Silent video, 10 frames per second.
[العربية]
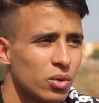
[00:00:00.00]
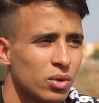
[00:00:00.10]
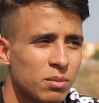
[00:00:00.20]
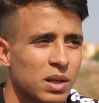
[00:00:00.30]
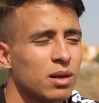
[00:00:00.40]

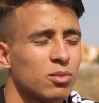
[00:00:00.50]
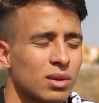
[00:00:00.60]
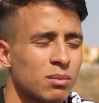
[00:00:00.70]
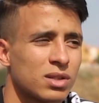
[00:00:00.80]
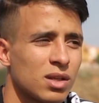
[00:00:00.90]
ولما لا
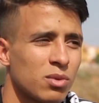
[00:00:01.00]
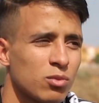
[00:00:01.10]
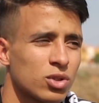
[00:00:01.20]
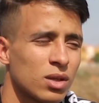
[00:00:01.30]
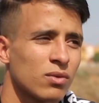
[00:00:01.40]
مرتبه
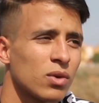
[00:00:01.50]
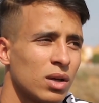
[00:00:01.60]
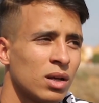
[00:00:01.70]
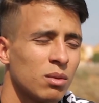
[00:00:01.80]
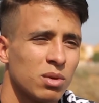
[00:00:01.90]
مشرفه
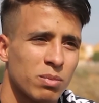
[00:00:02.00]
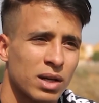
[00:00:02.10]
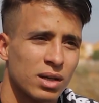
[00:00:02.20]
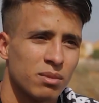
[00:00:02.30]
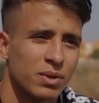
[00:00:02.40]
والالعاب
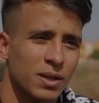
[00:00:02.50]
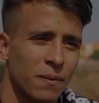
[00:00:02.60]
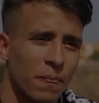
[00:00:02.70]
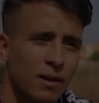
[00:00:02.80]
البارالمبيه